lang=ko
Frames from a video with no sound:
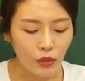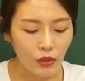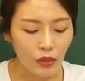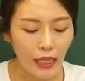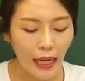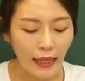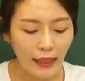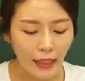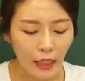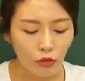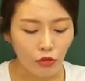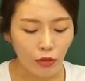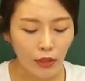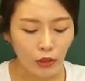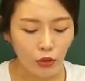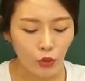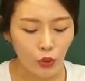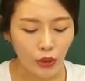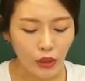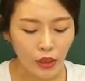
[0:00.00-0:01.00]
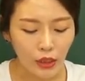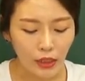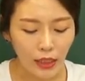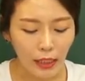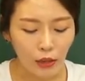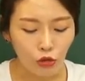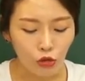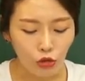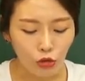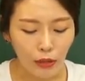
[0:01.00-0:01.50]
지 않게 구할 수 있을
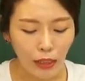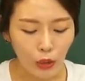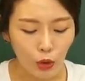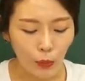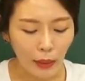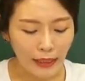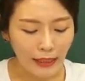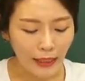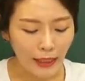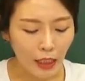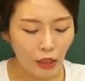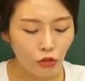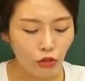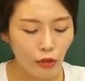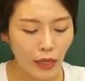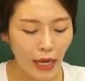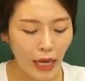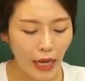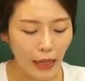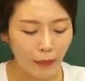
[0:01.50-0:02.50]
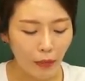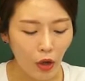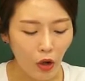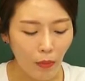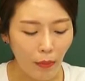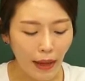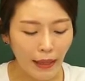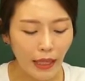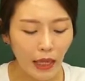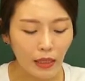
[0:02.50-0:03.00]
땐 누구라도 마땅히 구해야
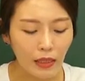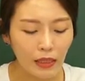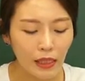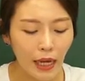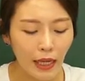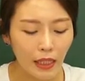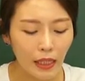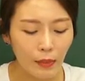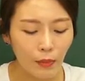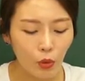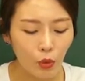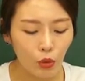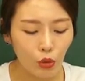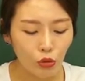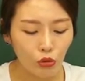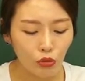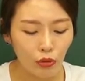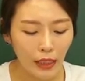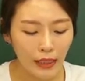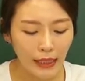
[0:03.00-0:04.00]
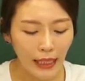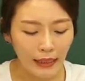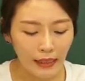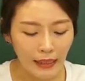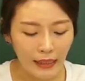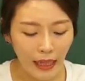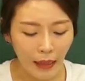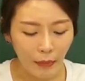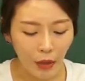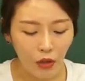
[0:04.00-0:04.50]
하며 만약 그 아이를 보고도 구하지
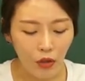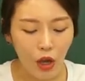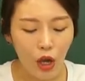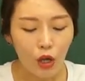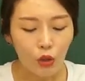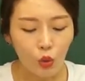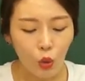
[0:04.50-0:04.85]
않는다면